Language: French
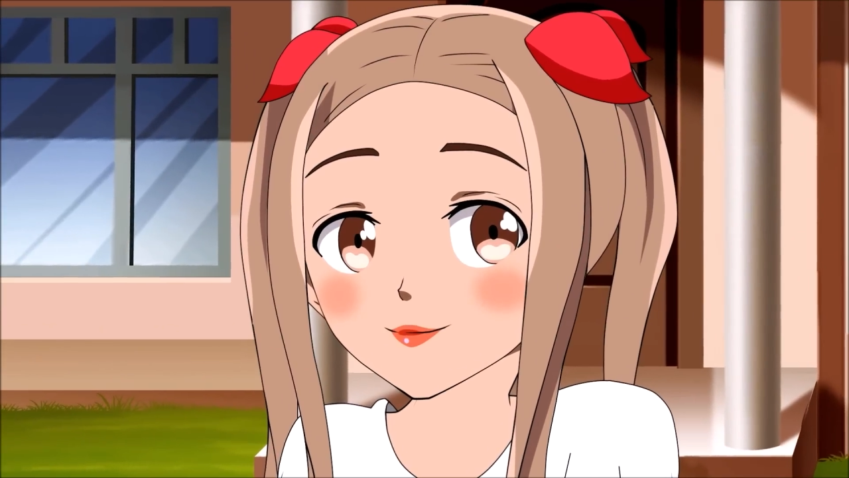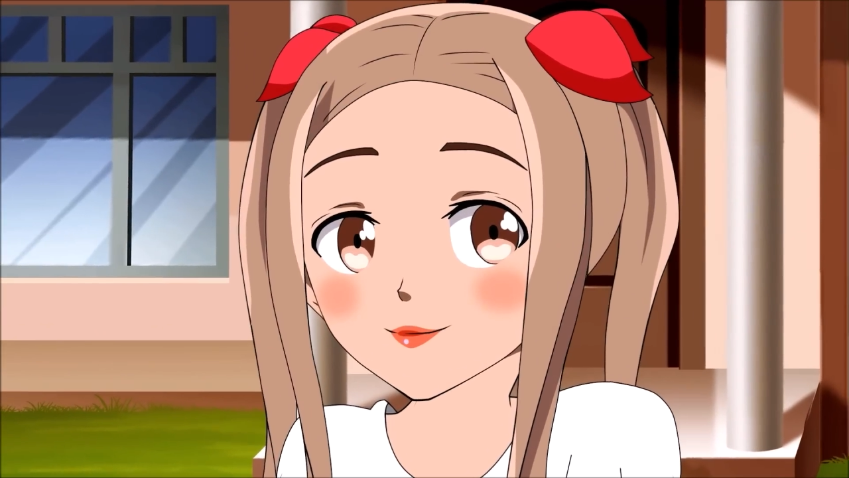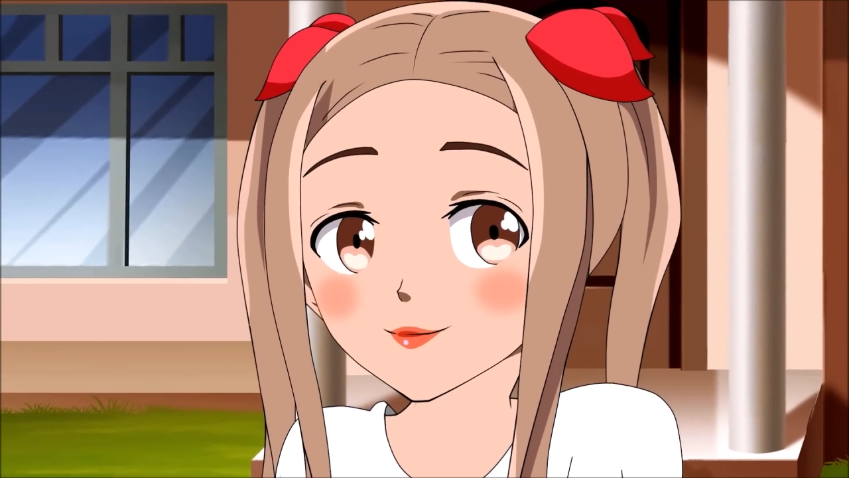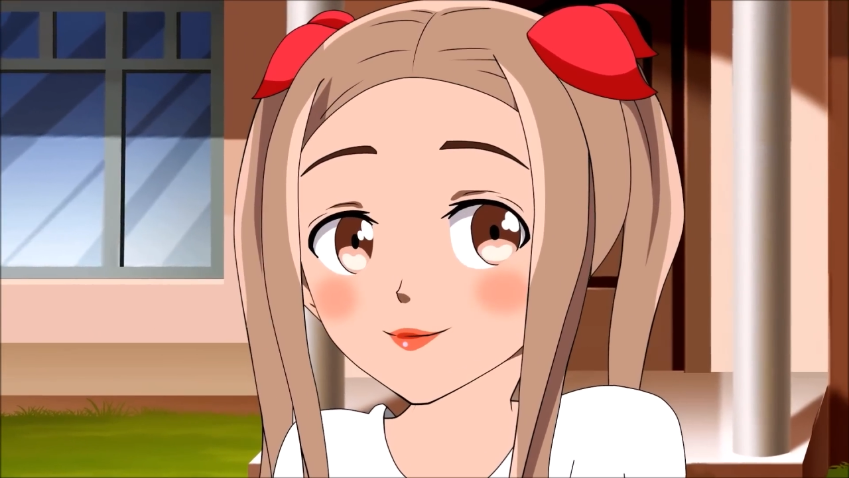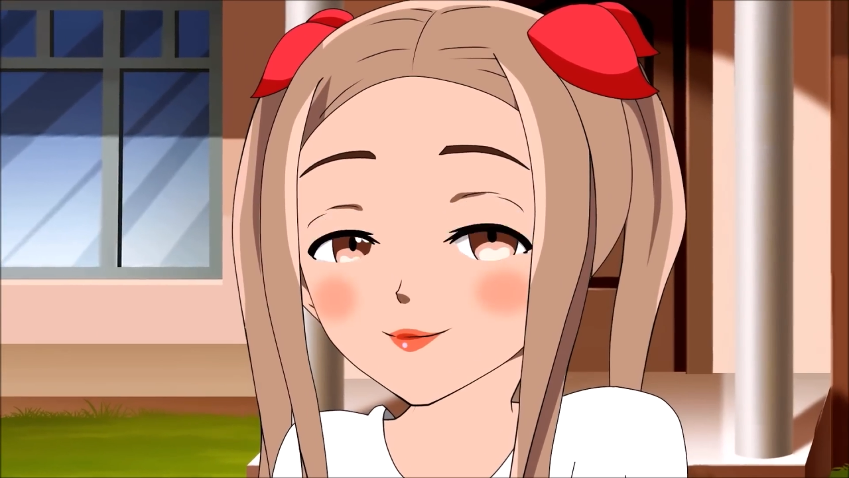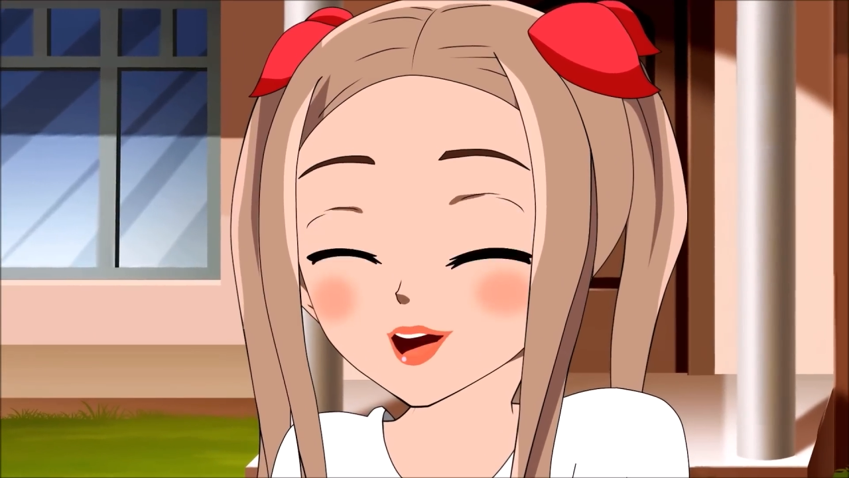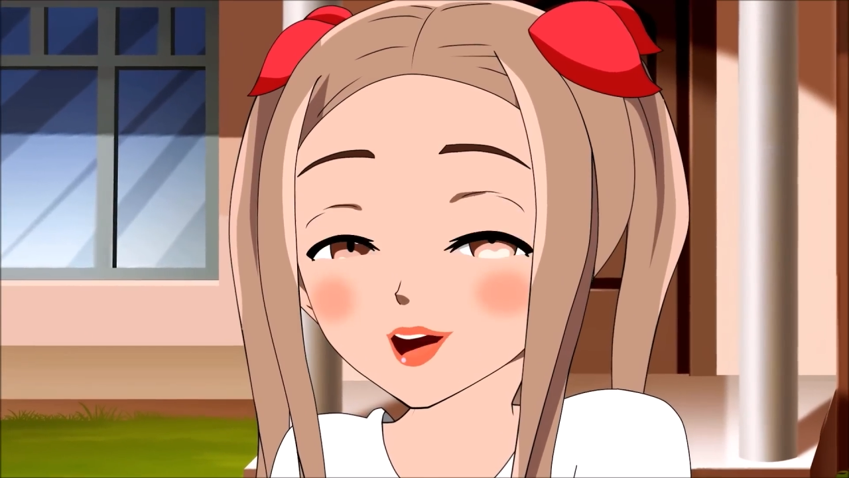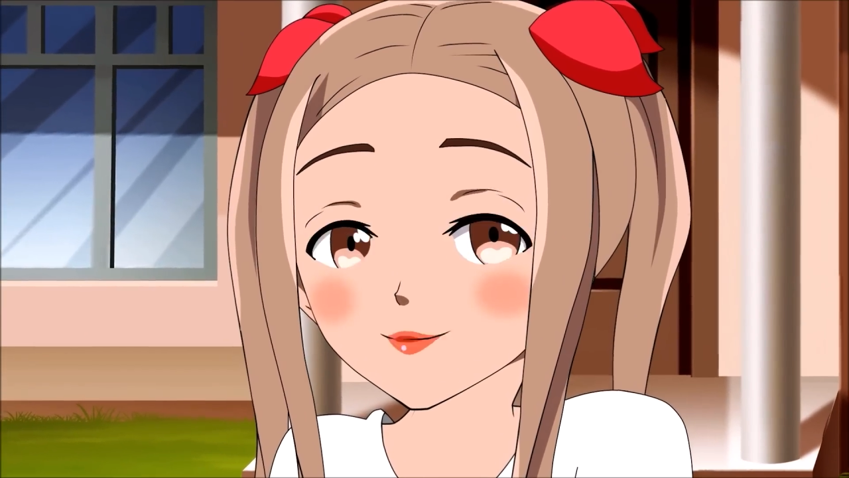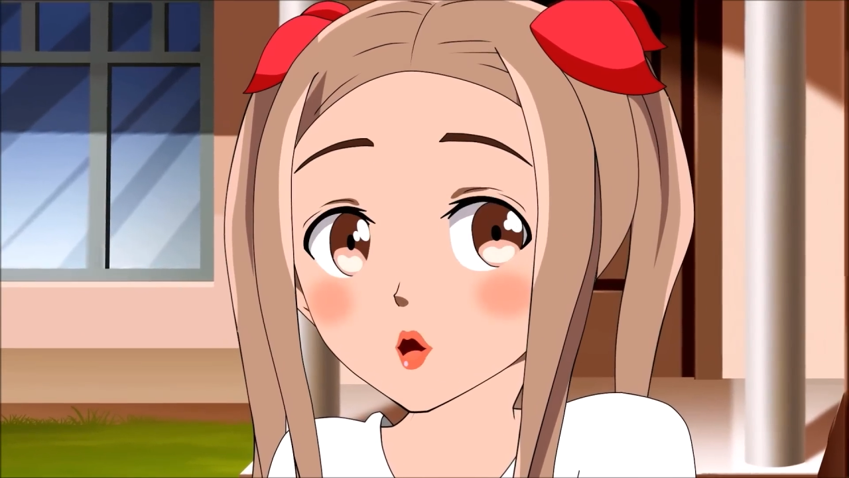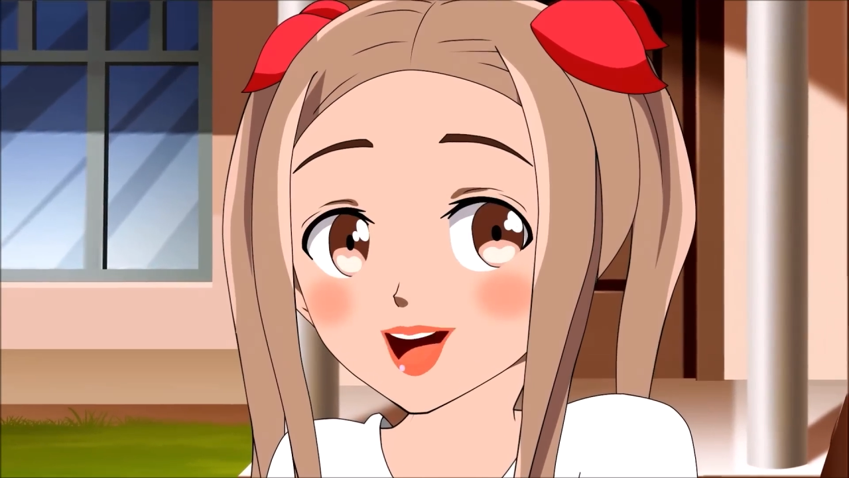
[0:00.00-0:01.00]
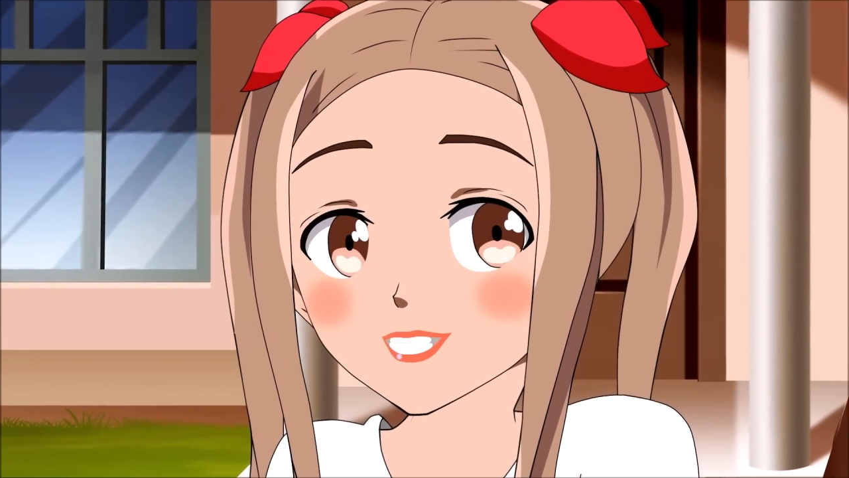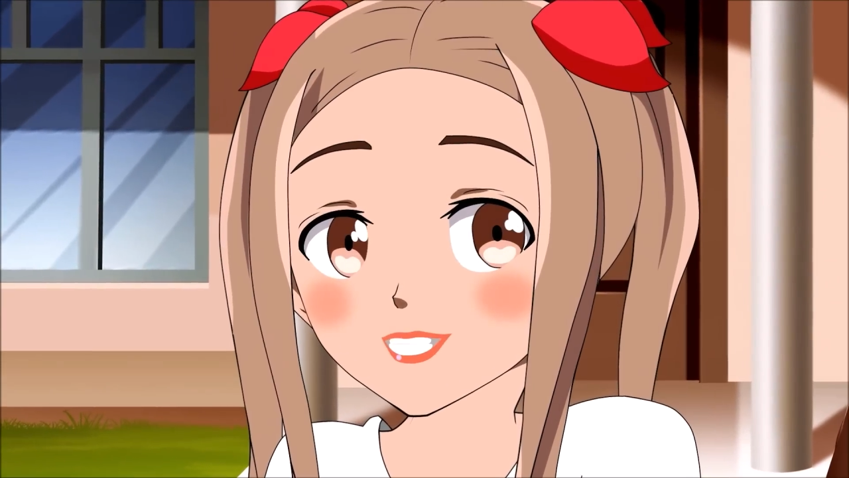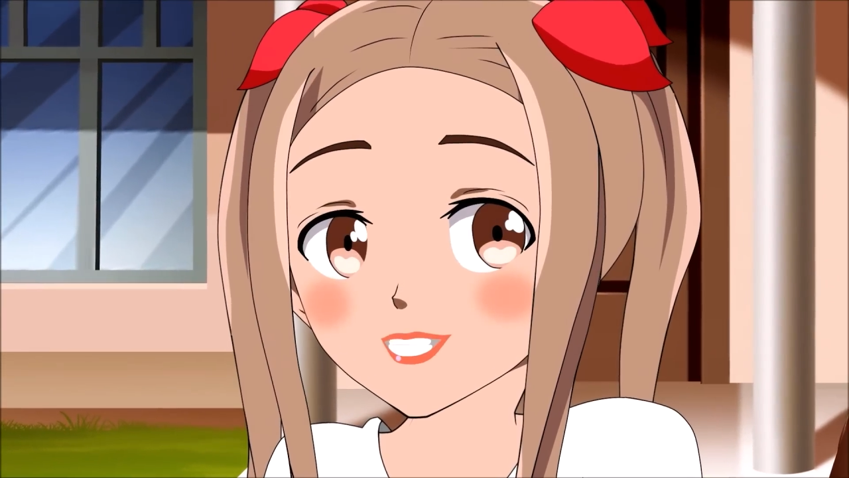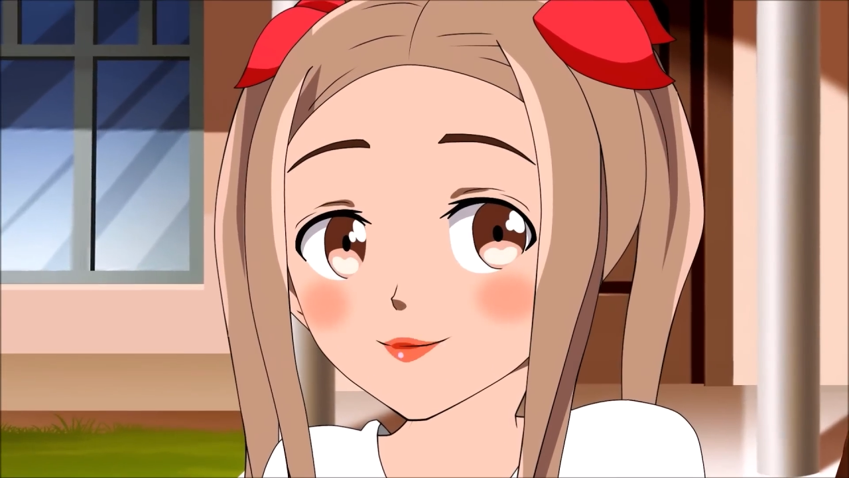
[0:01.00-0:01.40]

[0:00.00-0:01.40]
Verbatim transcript: depuis des années.